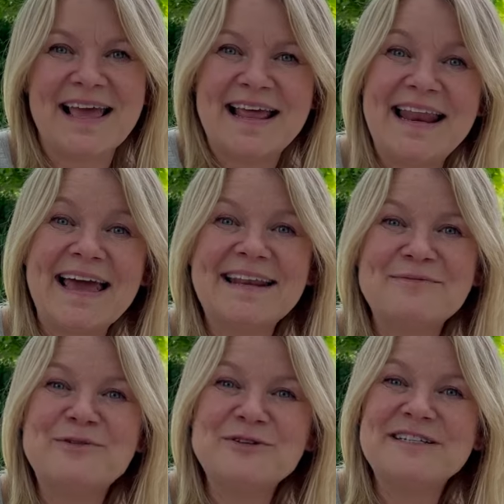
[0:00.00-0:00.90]
Leider
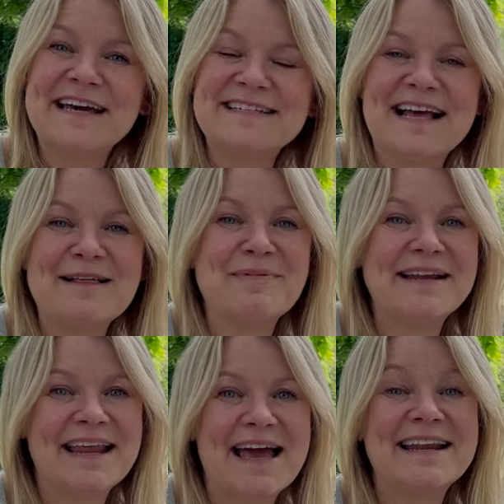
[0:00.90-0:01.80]
blüht die Catalpa
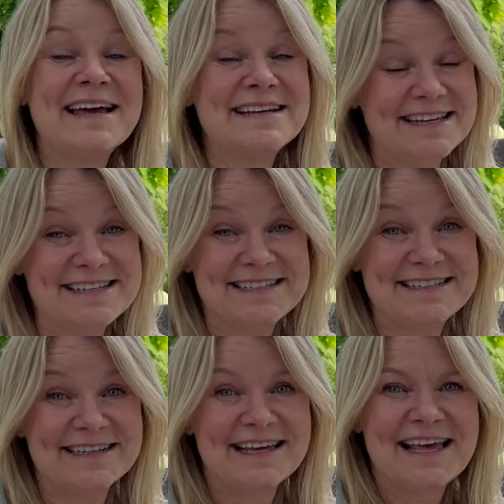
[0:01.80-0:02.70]
nana nicht